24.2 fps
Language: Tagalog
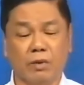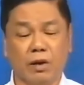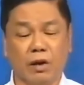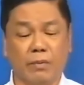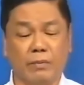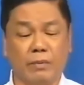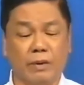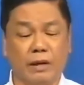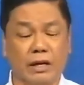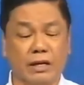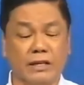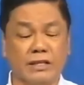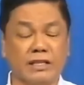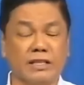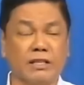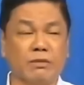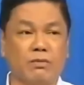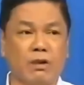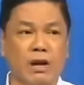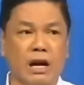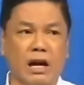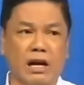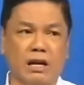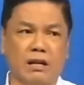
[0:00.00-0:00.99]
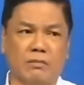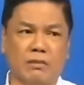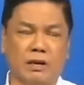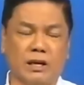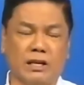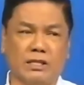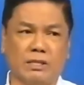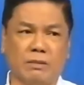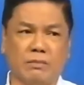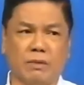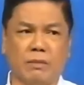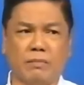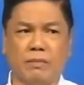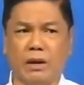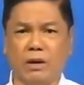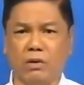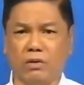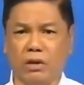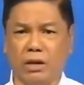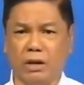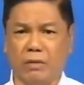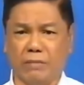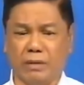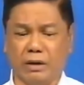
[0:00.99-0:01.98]
pero pa nagsisimula ka na mag-isip na
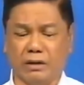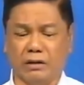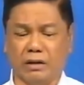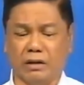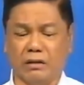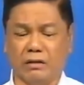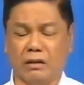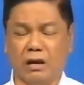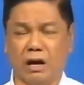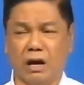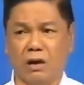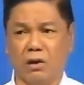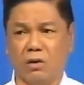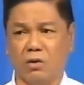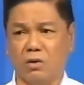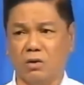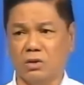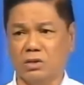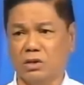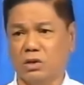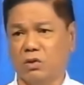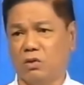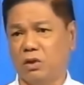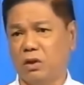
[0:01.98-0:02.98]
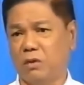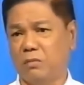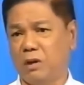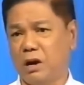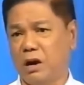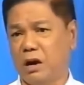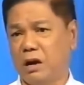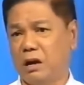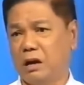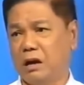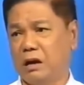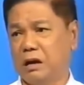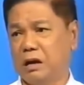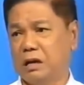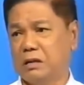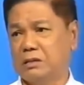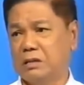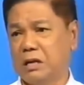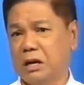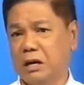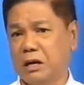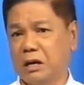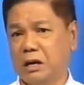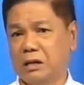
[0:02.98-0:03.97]
paano kaya pagtanda ko, sino kaya mag-aalaga
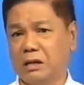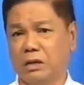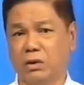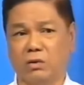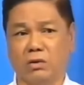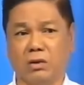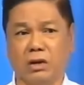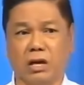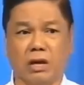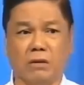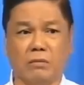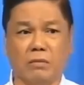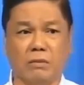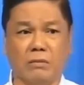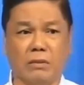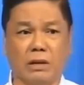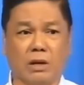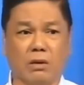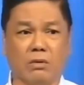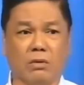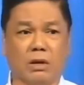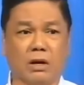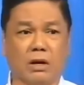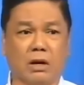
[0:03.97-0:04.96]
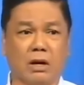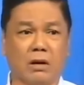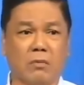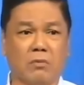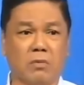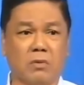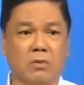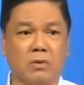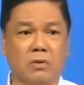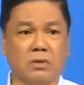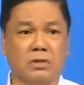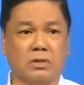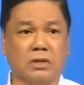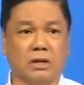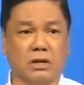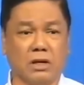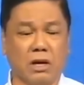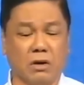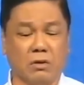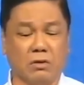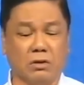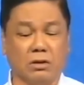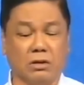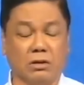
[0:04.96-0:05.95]
sa akin, ano kaya ibibili ko ng gamot, sa
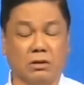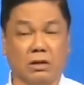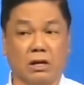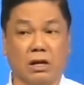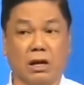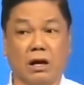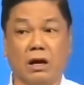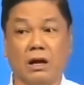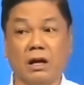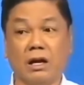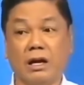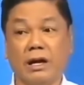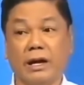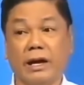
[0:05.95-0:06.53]
kaya ako titira,